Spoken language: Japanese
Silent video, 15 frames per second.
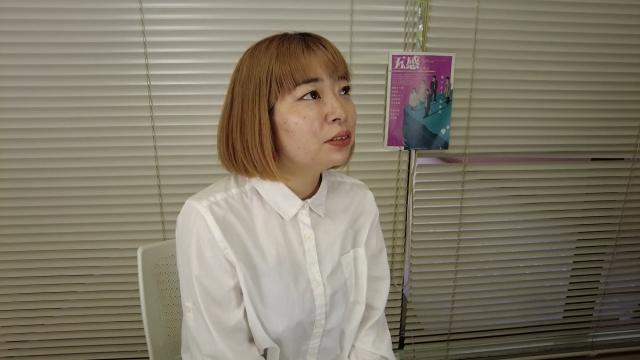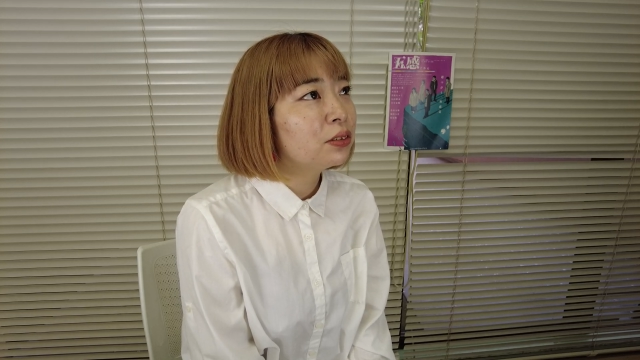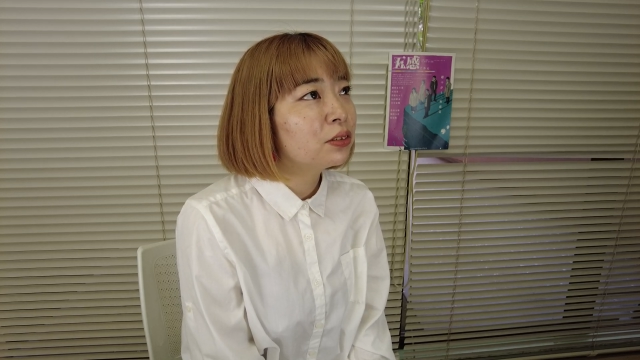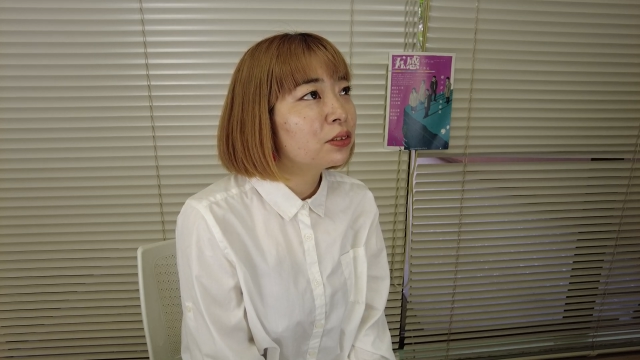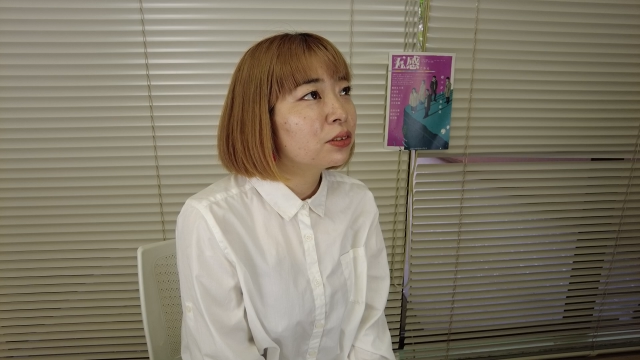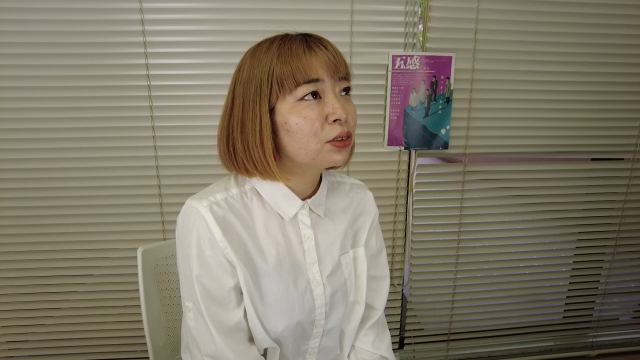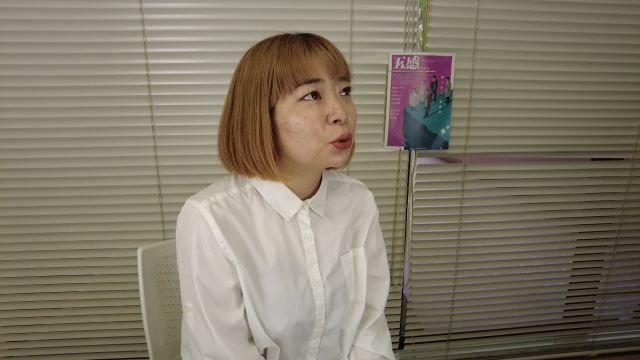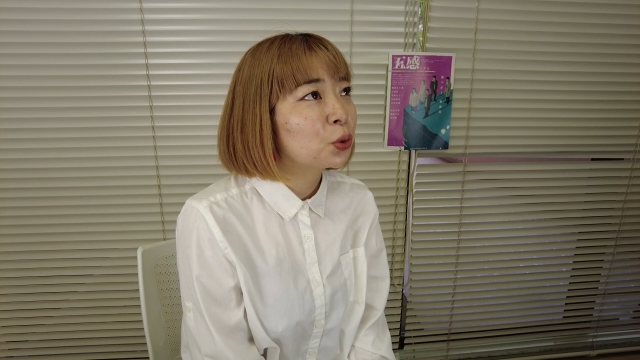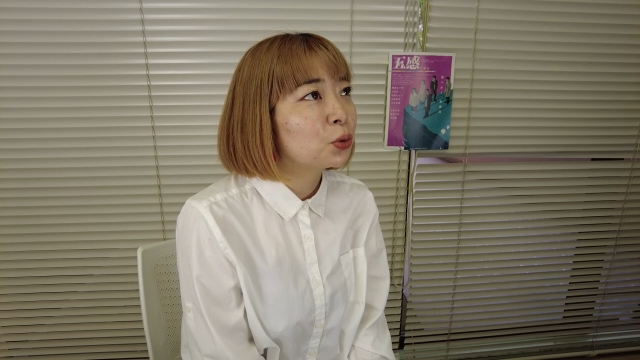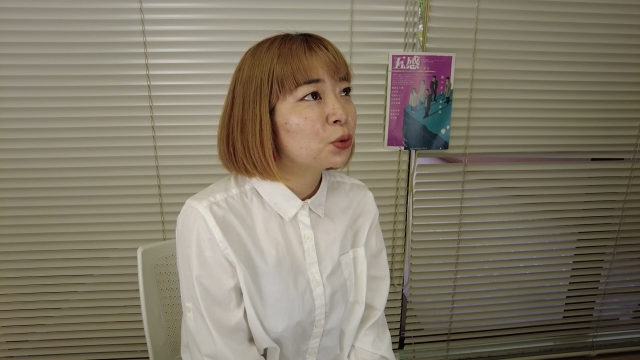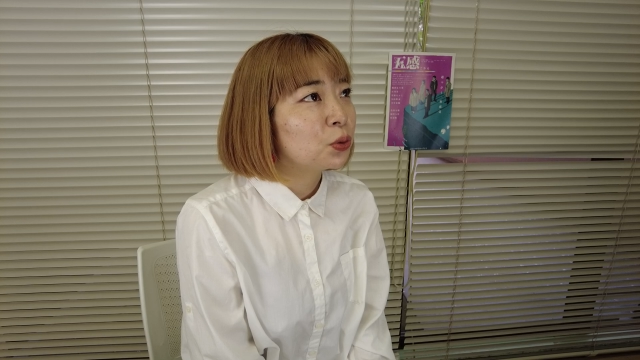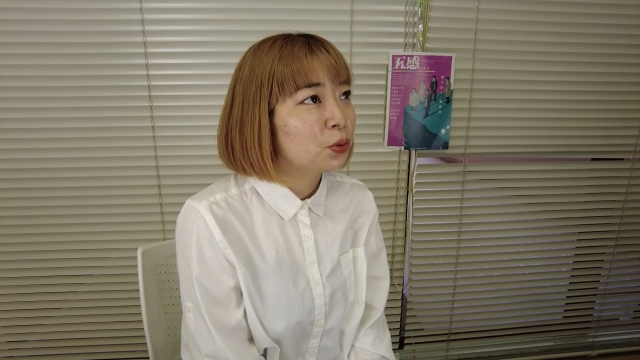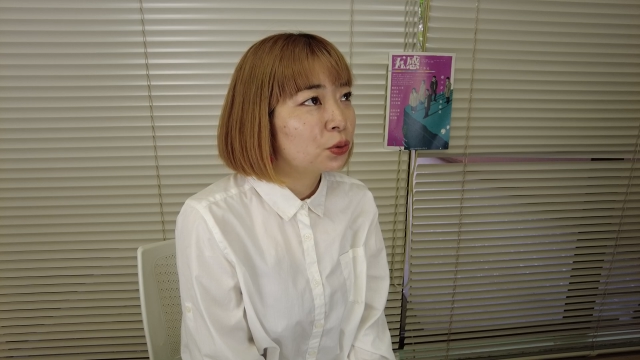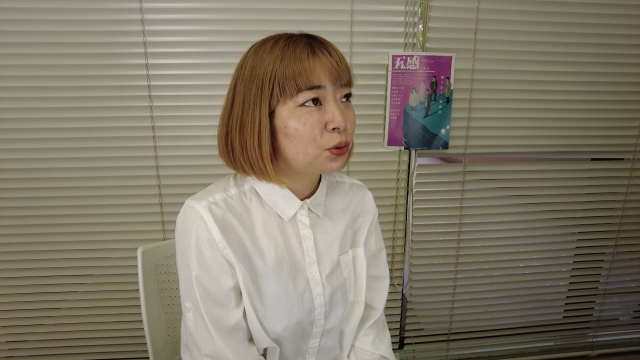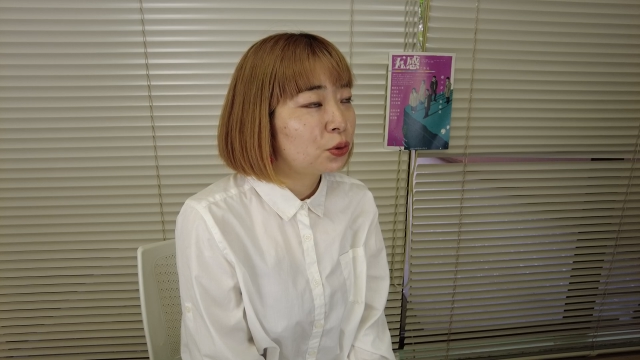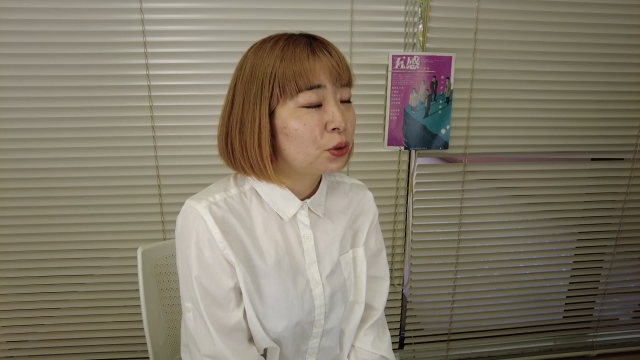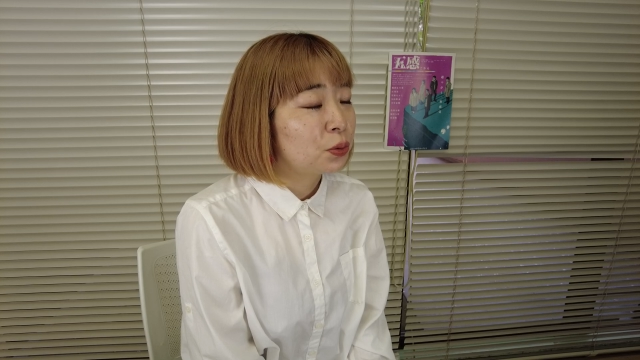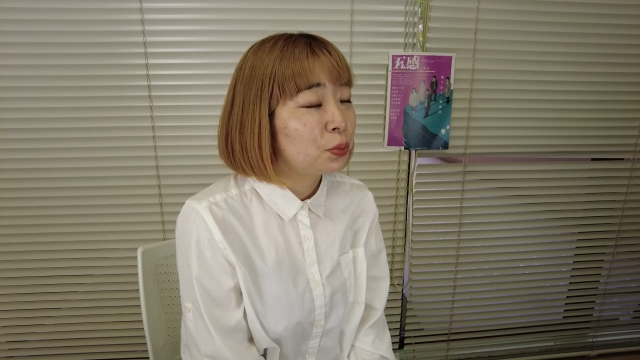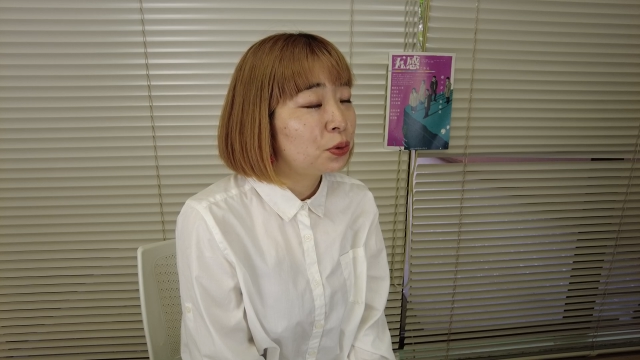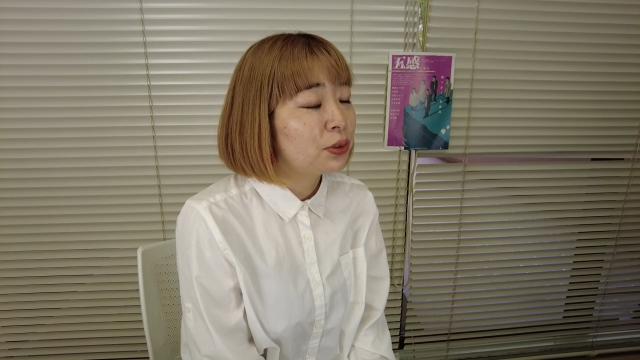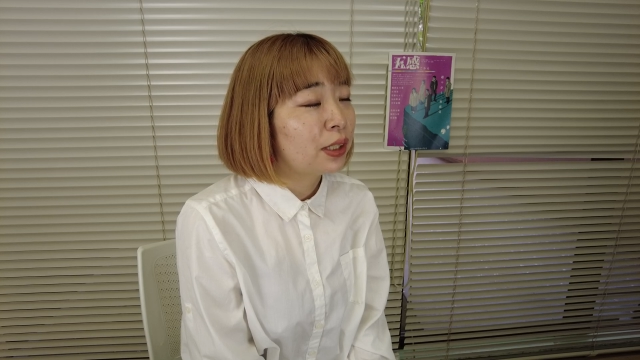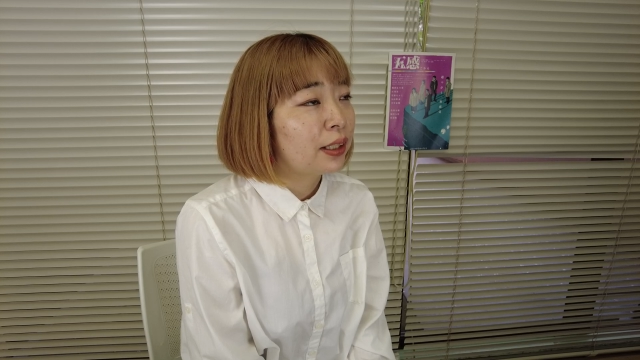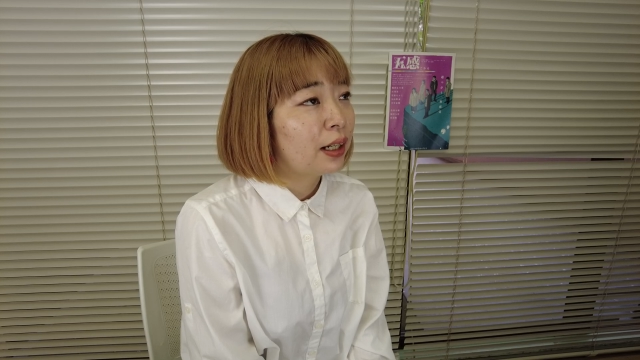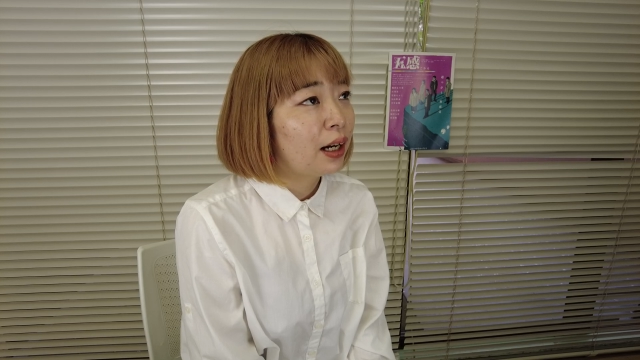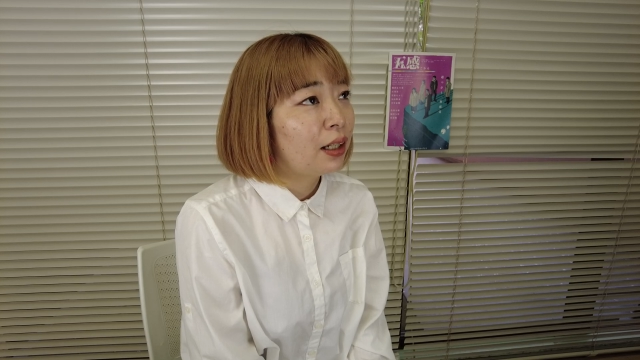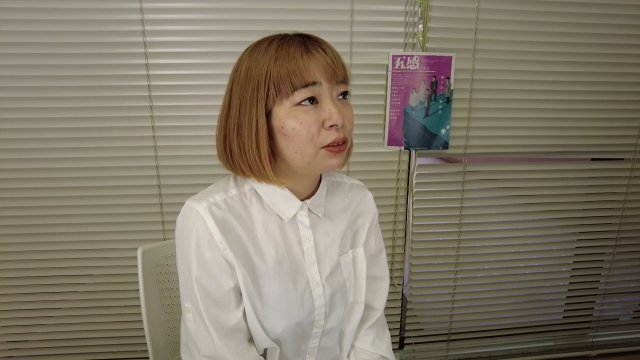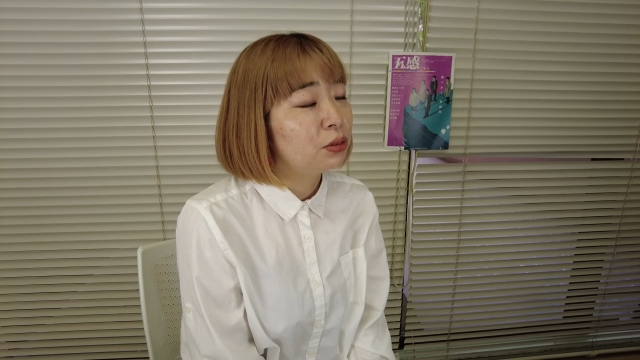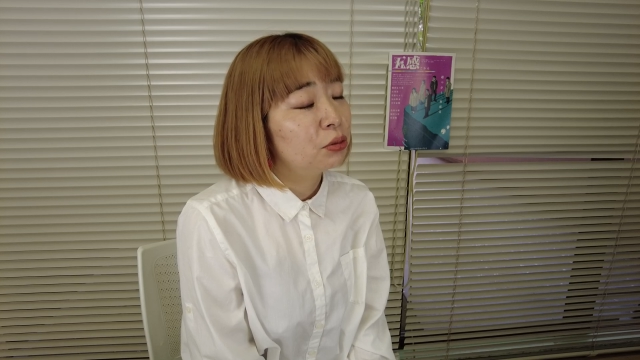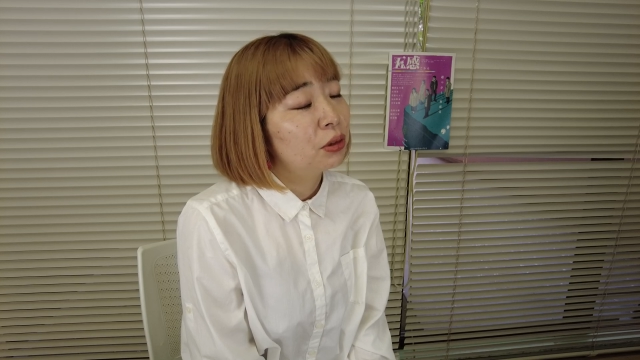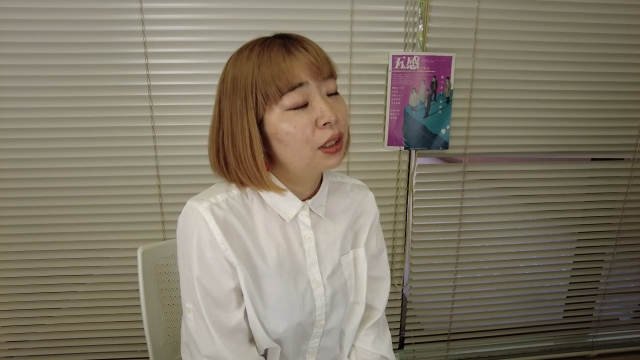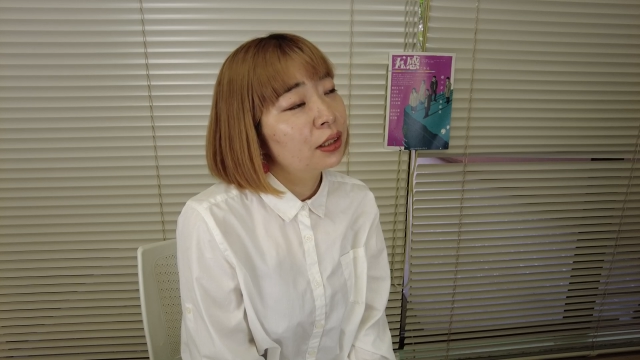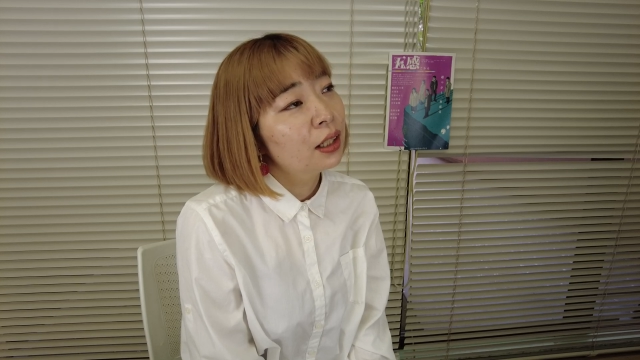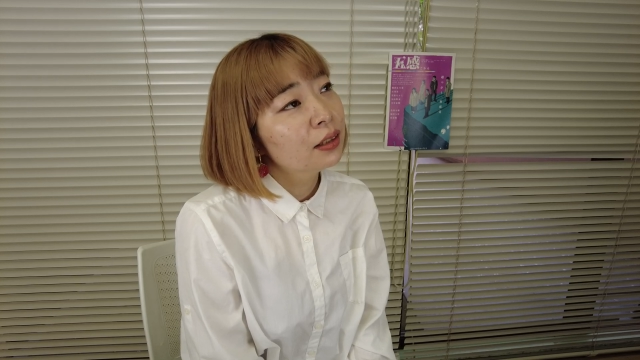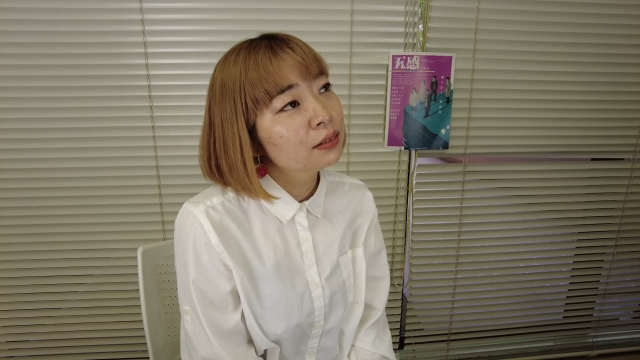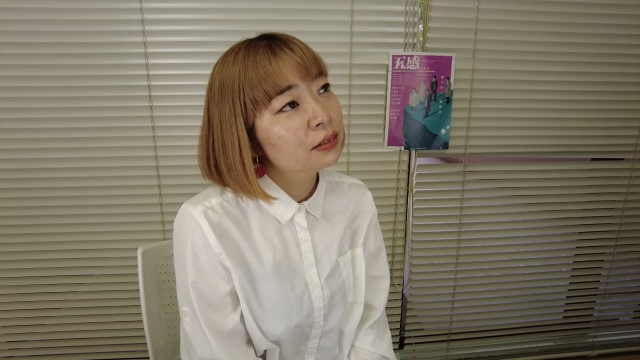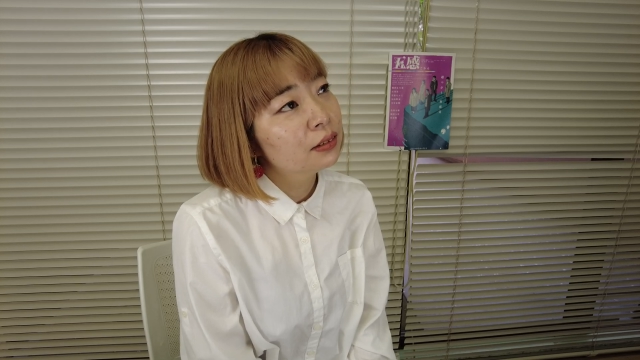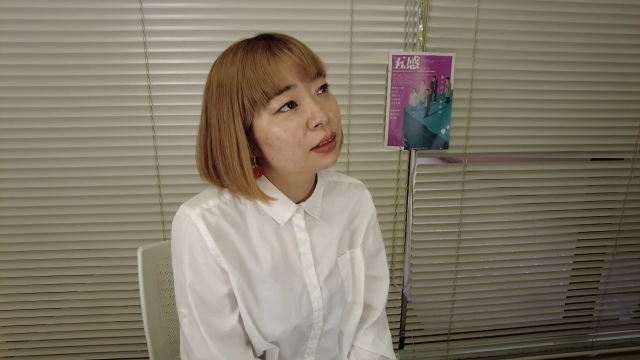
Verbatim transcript: 術色の強い舞台あるのかなっ